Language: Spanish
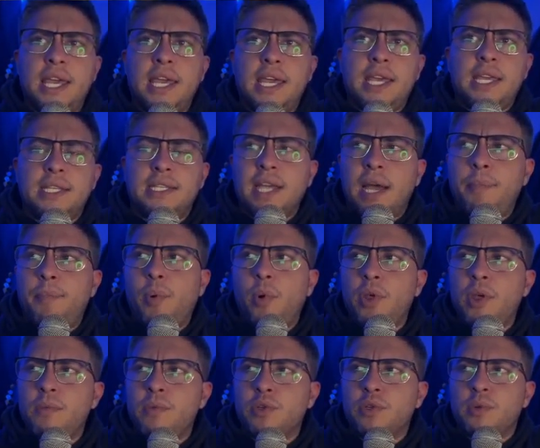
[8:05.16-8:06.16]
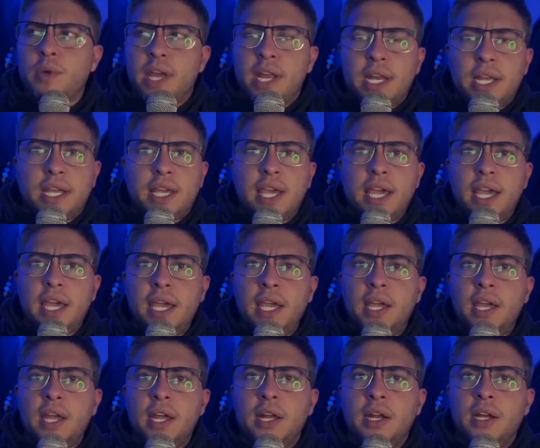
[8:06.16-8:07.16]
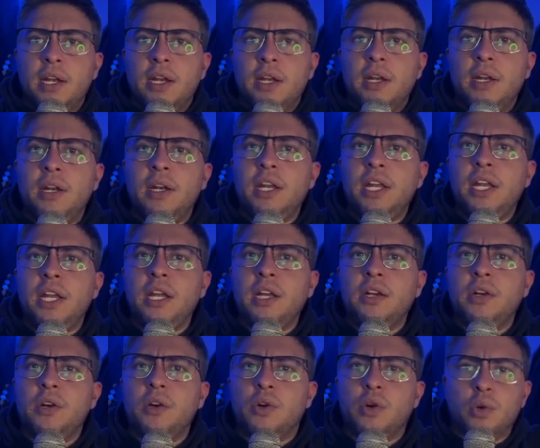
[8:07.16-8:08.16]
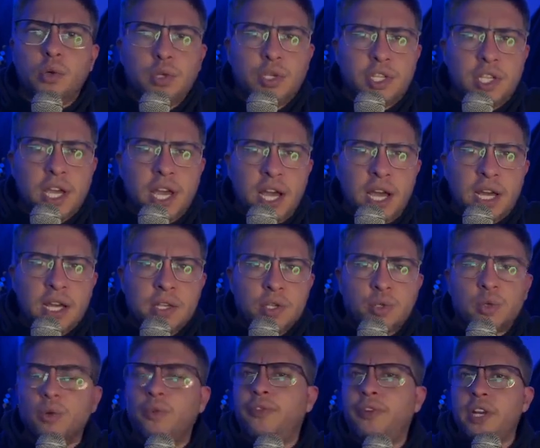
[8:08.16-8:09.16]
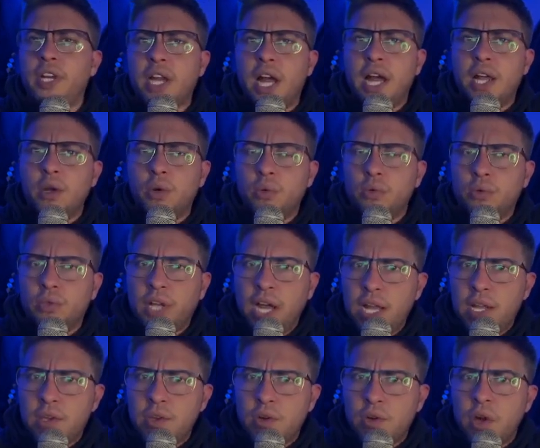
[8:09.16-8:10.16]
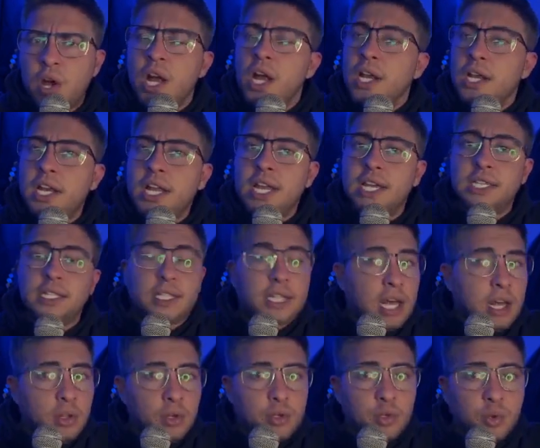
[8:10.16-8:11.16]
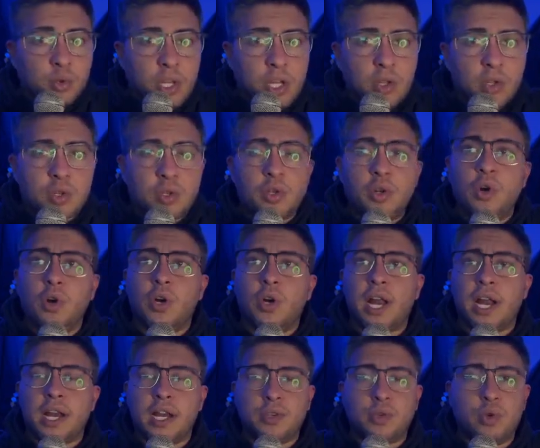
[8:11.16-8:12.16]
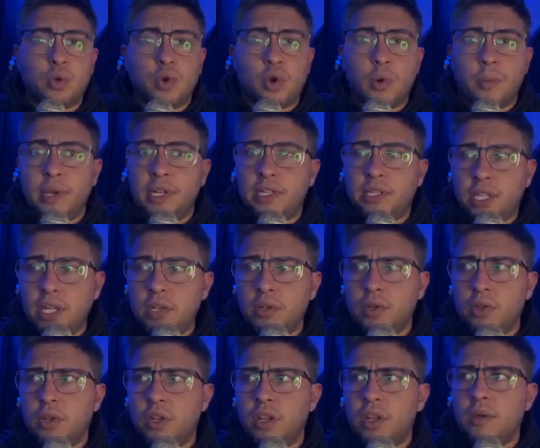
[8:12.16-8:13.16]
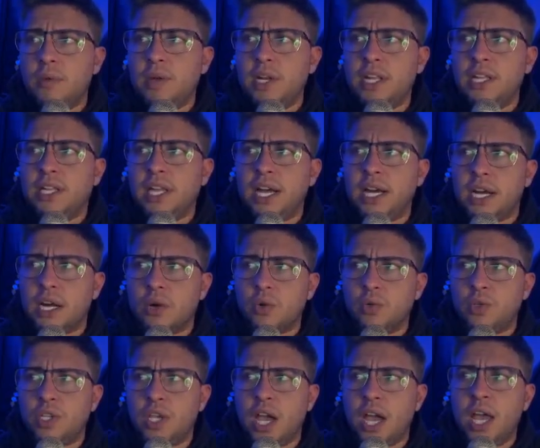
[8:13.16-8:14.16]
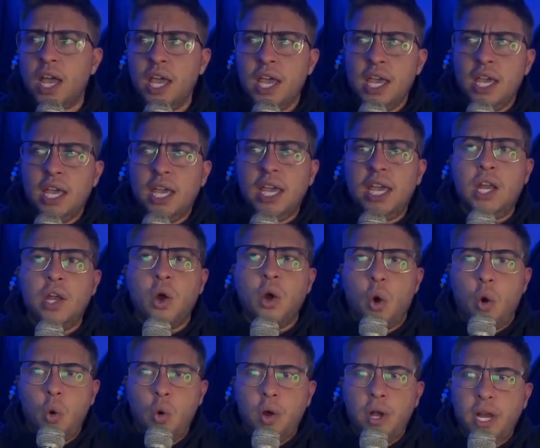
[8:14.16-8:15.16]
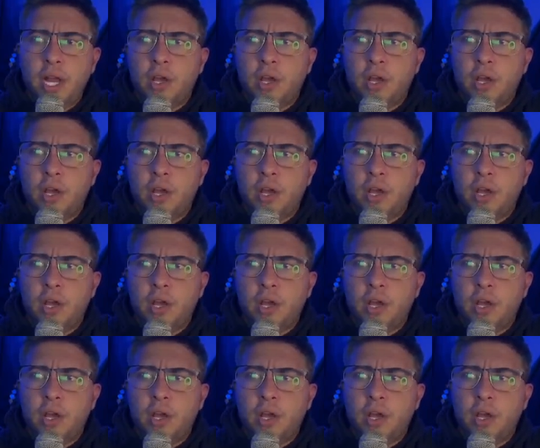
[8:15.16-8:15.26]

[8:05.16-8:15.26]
ya podemos ver que ni Rusia sufrirá algún daño, ni Estados Unidos logrará su cometido de debilitar a Rusia y lo único